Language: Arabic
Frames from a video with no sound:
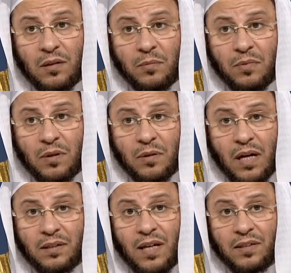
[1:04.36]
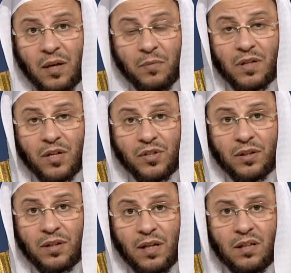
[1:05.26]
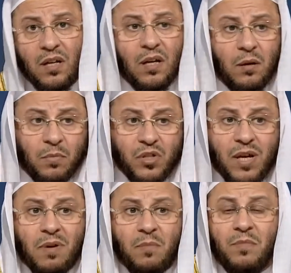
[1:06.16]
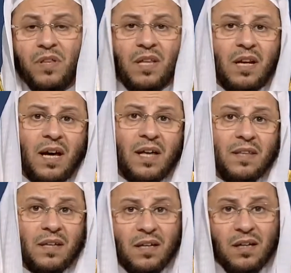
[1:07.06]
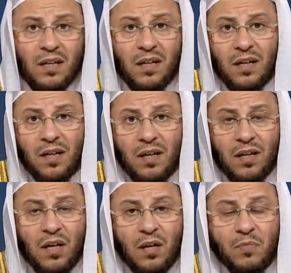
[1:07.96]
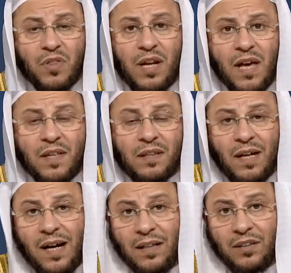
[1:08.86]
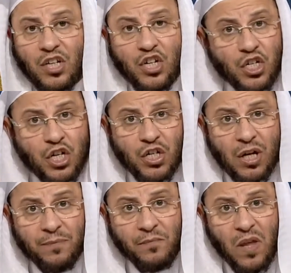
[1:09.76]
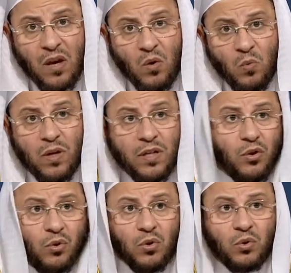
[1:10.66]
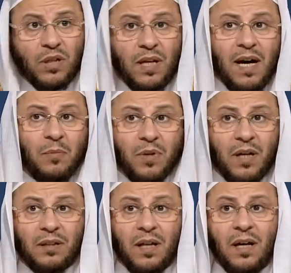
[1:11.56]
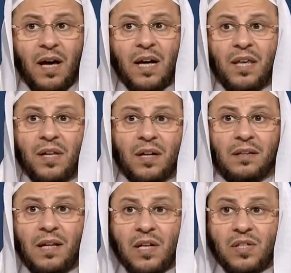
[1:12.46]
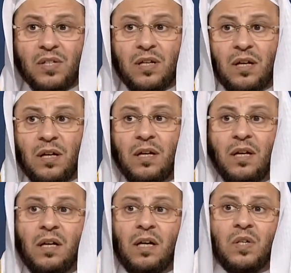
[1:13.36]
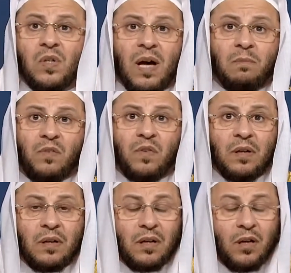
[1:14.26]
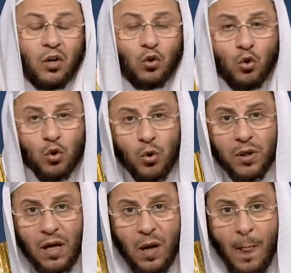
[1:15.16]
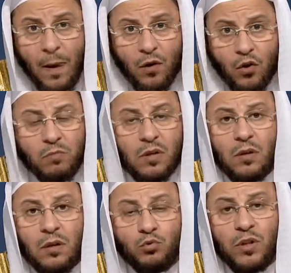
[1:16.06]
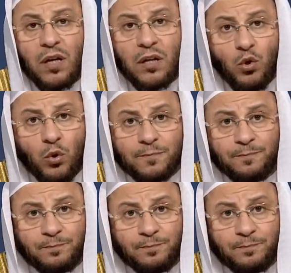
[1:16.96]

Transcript: بأعداد كبيرة جدا بسبب مثل هذه مثل هذا التعاطي للشيشة ويذكرون الآن بأن أكثر الناس آه، إصابة في آه، كورونا هم المدخنون